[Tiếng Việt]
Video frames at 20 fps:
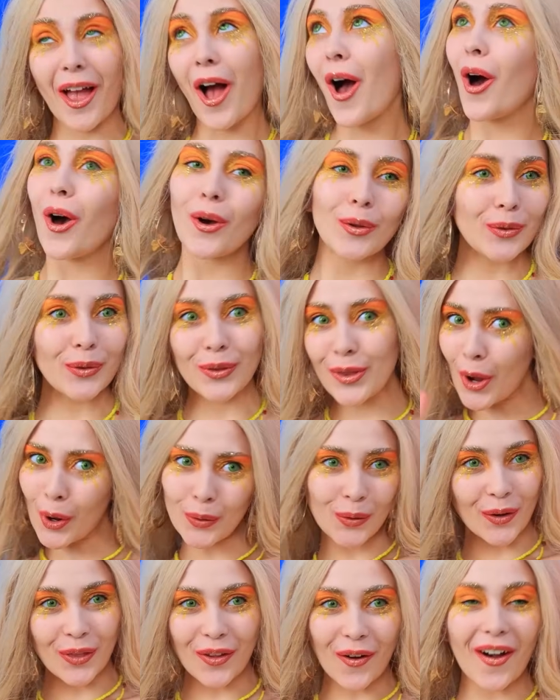Không phải chị
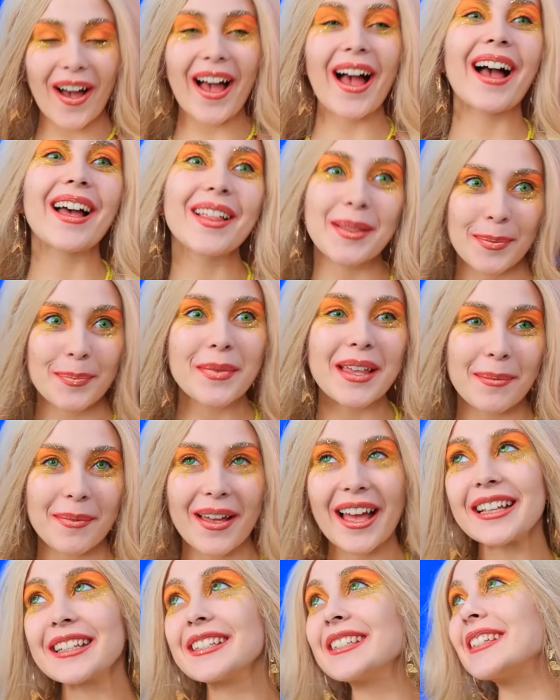nào cũng được.
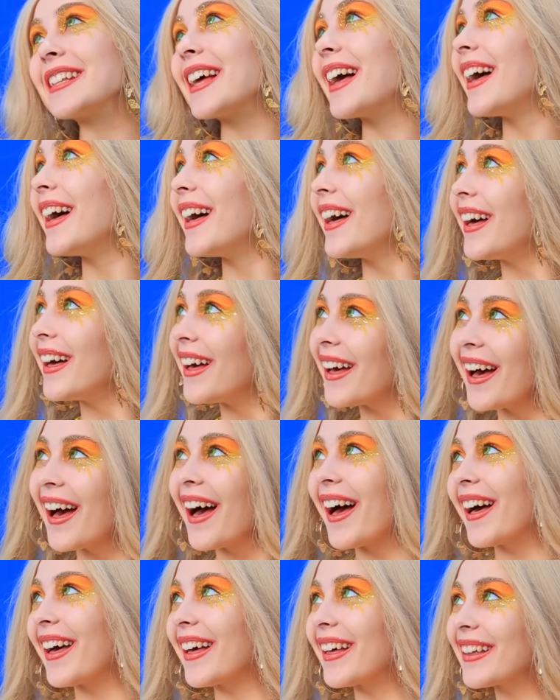Người chị tuyệt vời
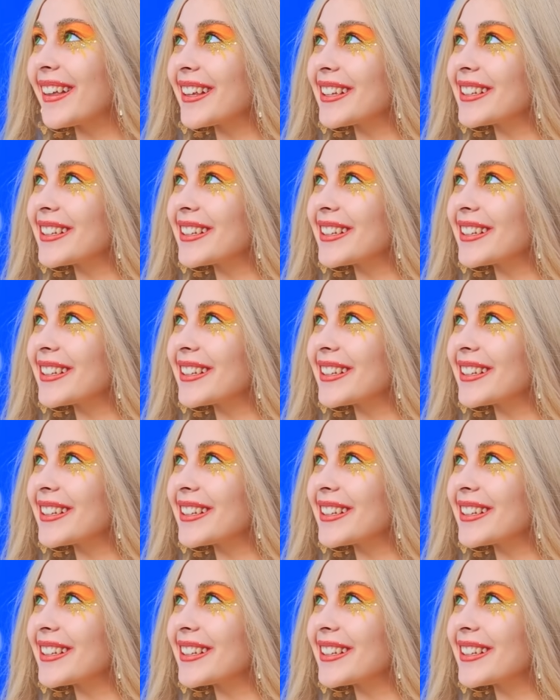nhất.